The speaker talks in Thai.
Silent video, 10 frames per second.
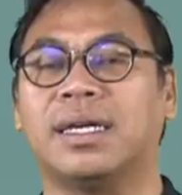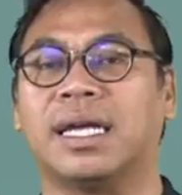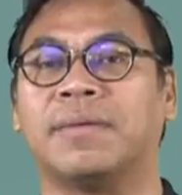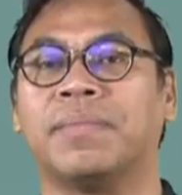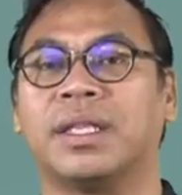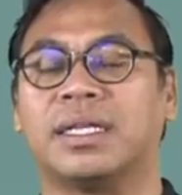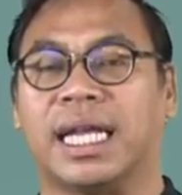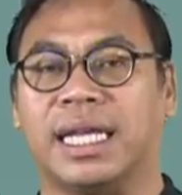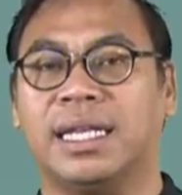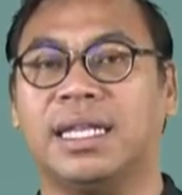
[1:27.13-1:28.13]
เรื่อ
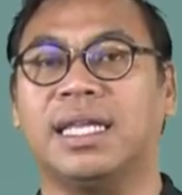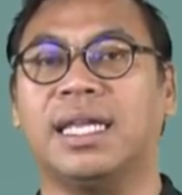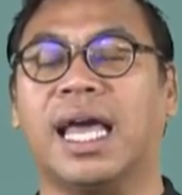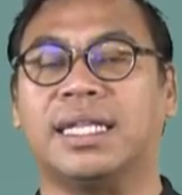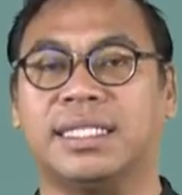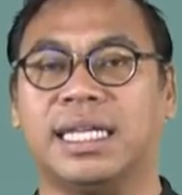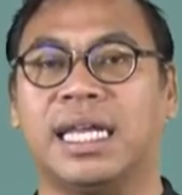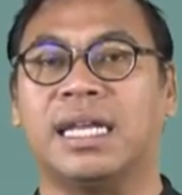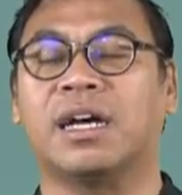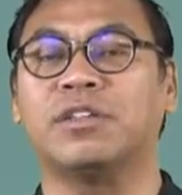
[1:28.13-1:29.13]
ยๆจากอินเดีย
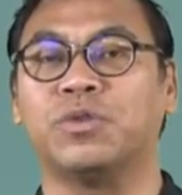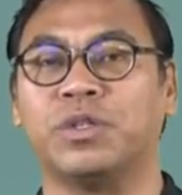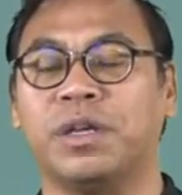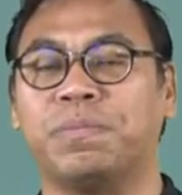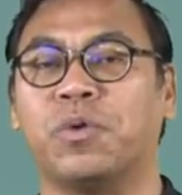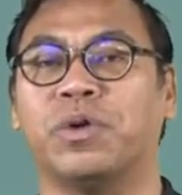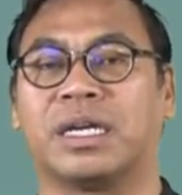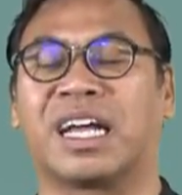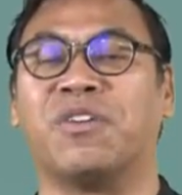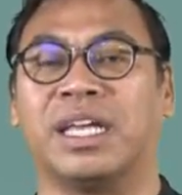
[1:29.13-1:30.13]
จีนเข้าสู่ญี่ปุ่น
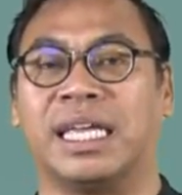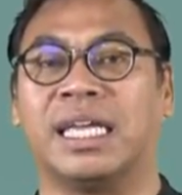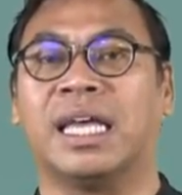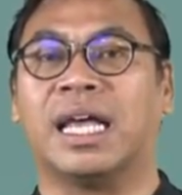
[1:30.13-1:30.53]
เกาหลี